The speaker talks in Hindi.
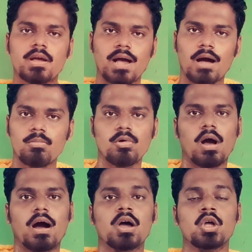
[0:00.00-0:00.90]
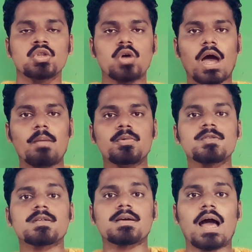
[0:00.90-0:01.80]
काम होगा तो आप
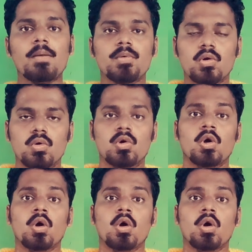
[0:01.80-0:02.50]
उस काम को